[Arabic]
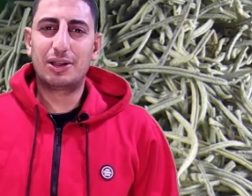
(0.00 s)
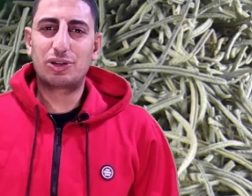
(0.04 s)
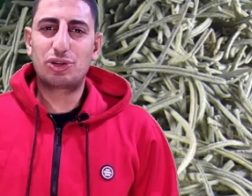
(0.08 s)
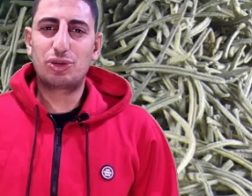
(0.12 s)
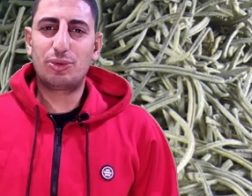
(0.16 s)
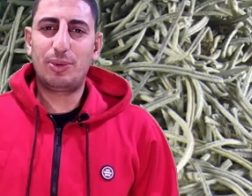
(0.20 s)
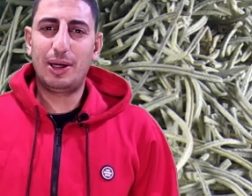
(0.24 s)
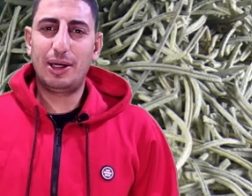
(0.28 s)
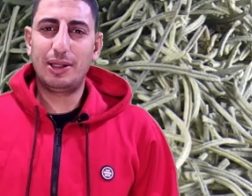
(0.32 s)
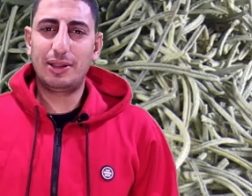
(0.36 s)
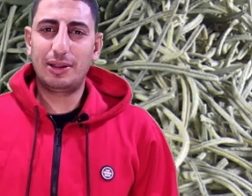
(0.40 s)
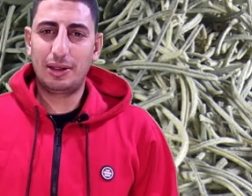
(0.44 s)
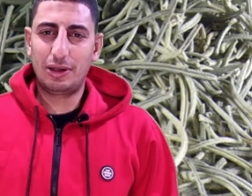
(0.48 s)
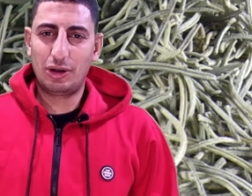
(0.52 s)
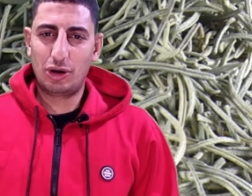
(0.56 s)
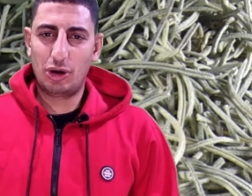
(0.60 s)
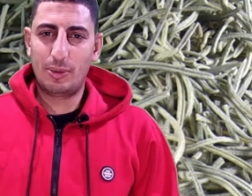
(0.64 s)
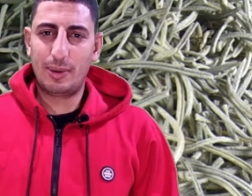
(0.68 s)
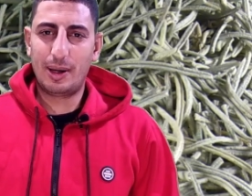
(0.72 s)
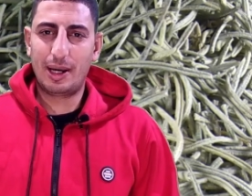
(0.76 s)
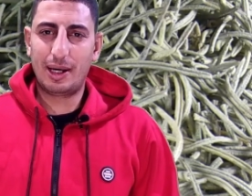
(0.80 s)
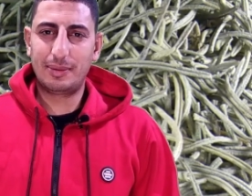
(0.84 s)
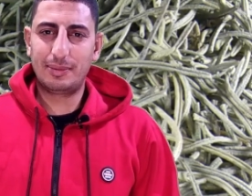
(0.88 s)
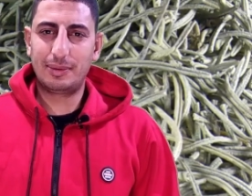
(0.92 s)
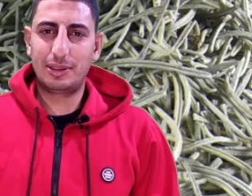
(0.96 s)
سبحان الله
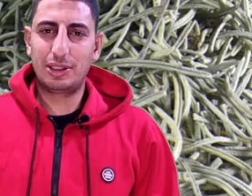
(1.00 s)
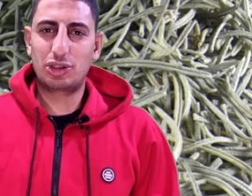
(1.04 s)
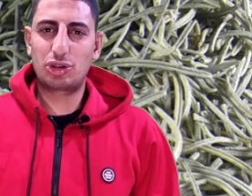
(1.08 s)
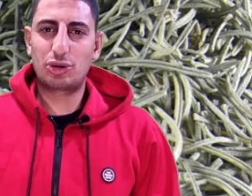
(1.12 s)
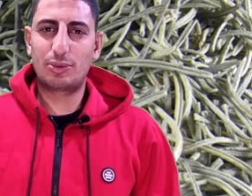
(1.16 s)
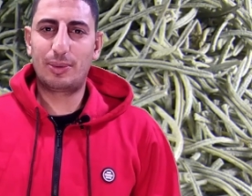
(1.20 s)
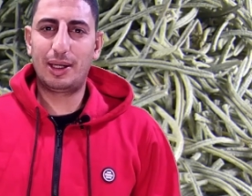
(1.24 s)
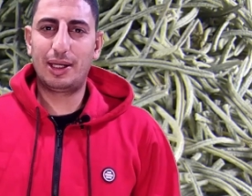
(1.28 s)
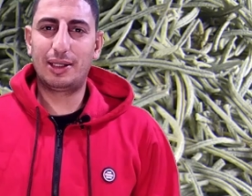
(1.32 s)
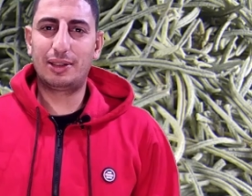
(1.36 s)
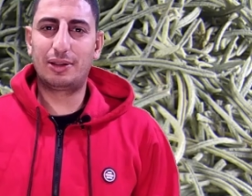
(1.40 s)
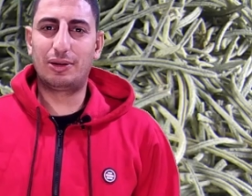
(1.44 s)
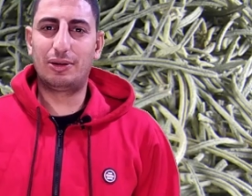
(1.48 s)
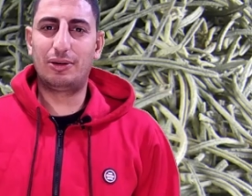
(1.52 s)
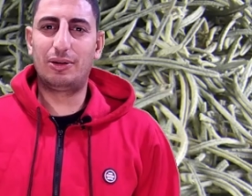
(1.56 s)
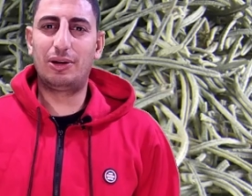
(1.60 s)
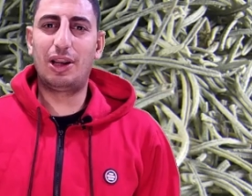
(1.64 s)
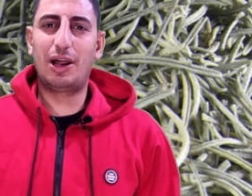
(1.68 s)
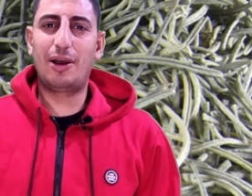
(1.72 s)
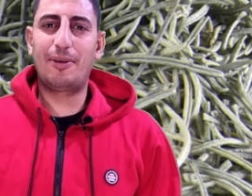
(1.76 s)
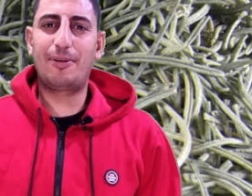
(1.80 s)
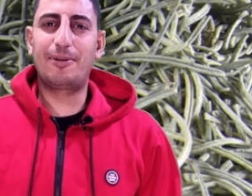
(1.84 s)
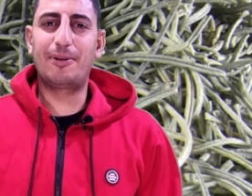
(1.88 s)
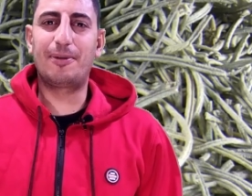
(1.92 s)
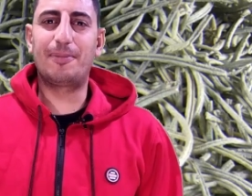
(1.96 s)
وبحمده سبحان الله
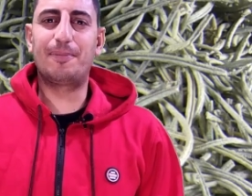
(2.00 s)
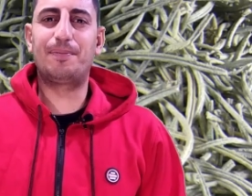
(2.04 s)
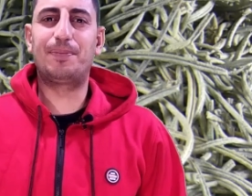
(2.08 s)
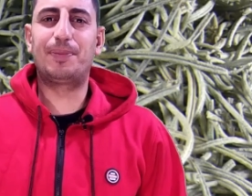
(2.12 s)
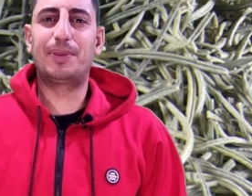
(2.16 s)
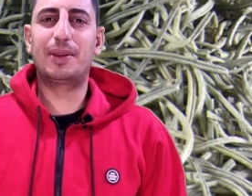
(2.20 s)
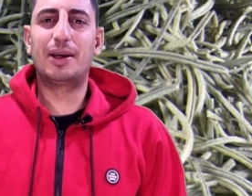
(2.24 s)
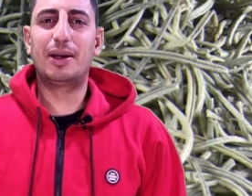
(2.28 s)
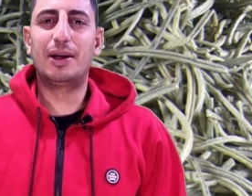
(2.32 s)
العظيم